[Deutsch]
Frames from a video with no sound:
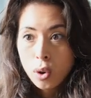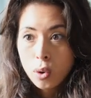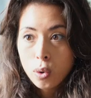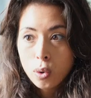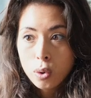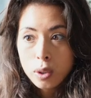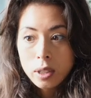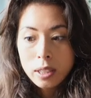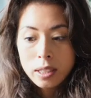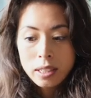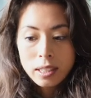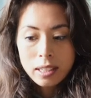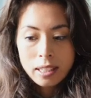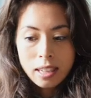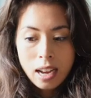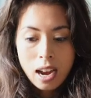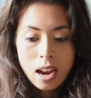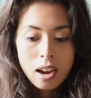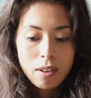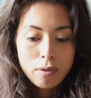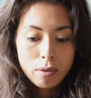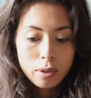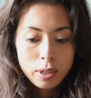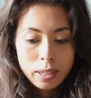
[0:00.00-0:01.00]
Und
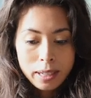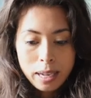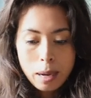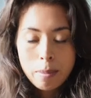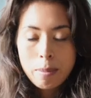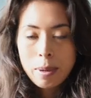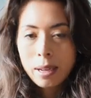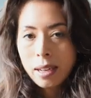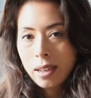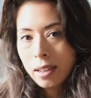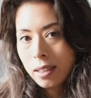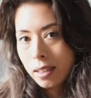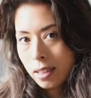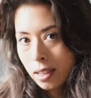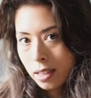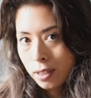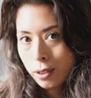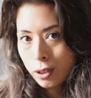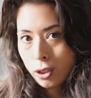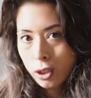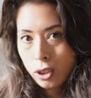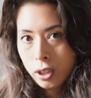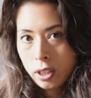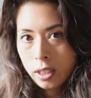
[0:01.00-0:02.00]
da, wo die Kamera
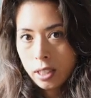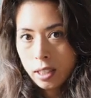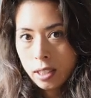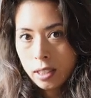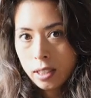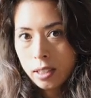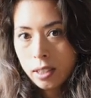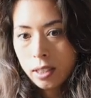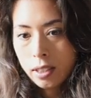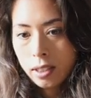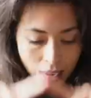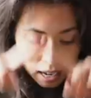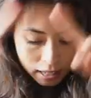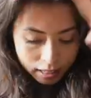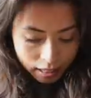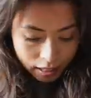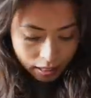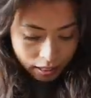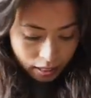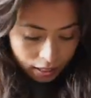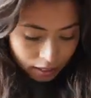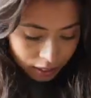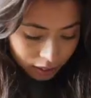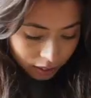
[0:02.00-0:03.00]
gerade steht, das
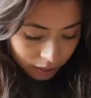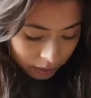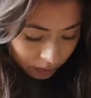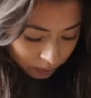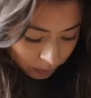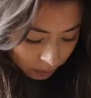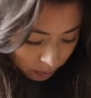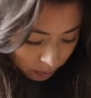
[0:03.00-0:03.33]
hier